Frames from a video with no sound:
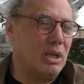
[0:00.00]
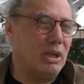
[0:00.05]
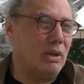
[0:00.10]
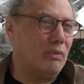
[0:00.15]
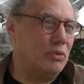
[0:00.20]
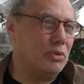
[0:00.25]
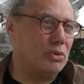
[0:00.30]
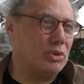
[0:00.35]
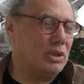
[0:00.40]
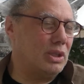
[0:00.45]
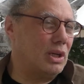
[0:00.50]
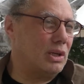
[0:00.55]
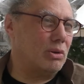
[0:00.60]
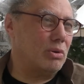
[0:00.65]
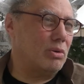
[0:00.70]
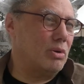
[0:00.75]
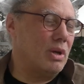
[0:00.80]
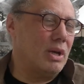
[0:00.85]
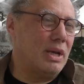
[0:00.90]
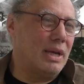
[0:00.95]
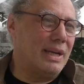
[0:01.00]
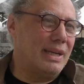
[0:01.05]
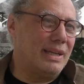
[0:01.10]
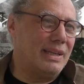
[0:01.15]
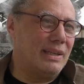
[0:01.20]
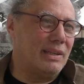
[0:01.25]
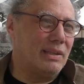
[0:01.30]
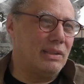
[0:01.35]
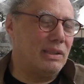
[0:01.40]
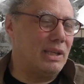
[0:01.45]
Il faut se dire que
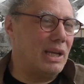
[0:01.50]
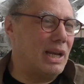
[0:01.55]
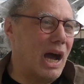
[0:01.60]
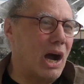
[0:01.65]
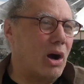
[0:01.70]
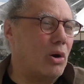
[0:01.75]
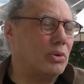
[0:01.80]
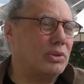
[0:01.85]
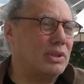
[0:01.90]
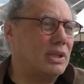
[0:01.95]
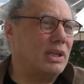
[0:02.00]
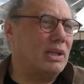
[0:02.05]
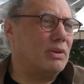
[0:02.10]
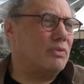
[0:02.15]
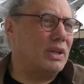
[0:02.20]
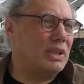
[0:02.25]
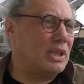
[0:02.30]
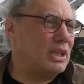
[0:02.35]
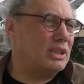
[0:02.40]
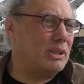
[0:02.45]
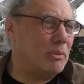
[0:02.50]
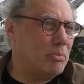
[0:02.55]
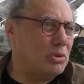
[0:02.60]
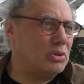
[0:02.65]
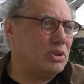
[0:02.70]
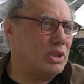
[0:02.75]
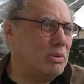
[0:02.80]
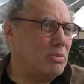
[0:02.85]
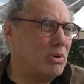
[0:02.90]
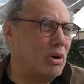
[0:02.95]
dès la rentrée, enfin dès que c'est
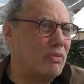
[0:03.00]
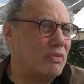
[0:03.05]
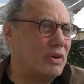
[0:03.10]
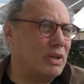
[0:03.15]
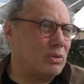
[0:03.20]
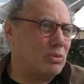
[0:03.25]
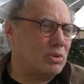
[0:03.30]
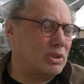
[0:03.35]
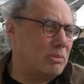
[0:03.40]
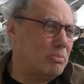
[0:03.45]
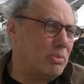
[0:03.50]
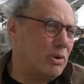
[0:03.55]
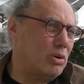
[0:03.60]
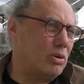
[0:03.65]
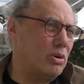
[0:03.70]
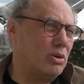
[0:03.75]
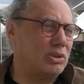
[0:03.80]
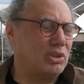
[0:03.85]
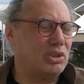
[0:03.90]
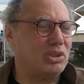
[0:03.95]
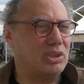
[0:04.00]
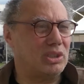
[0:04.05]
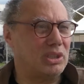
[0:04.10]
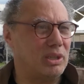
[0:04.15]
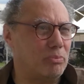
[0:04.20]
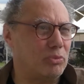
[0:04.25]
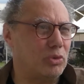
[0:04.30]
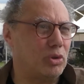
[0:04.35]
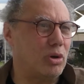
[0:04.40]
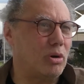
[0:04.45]
possible, en fait, on ne sait pas encore si c'est
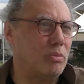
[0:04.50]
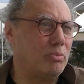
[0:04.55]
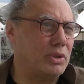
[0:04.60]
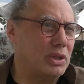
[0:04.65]
septembre,